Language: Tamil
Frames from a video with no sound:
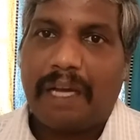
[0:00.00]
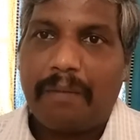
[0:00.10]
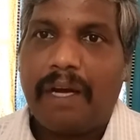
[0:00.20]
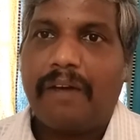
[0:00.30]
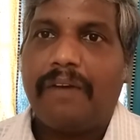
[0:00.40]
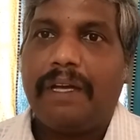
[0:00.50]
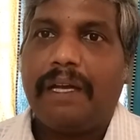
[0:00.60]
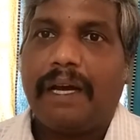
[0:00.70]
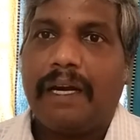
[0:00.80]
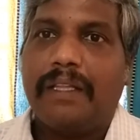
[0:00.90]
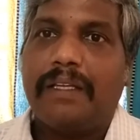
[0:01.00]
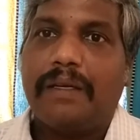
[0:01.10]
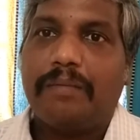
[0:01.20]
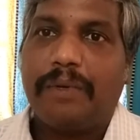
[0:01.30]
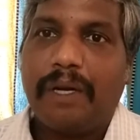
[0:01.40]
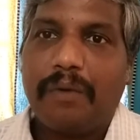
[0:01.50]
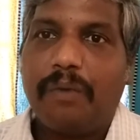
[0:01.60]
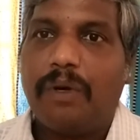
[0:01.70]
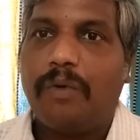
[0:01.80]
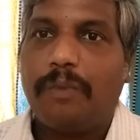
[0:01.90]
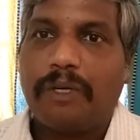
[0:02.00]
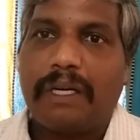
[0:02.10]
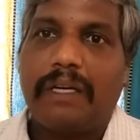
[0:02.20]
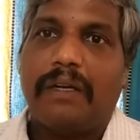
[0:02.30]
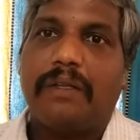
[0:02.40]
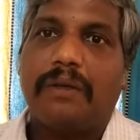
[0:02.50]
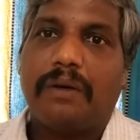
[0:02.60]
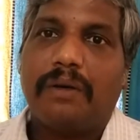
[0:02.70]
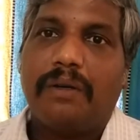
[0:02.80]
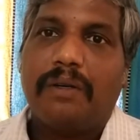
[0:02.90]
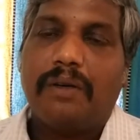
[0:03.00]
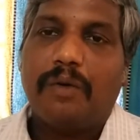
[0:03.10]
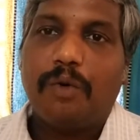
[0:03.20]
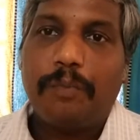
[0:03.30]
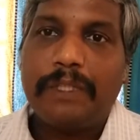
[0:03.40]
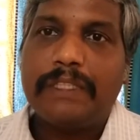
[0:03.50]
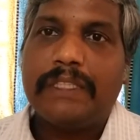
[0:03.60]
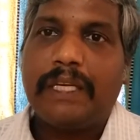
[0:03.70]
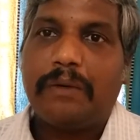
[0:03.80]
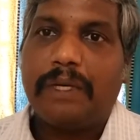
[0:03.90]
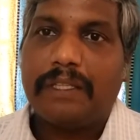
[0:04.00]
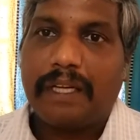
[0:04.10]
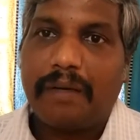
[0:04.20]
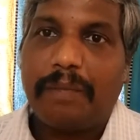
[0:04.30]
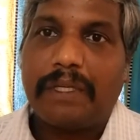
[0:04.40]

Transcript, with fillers: தாமாகவே அல்லது பிற உணவுப் பொருட்களில் இருந்தோ உற்பத்தி செய்யக்கூடிய திறன்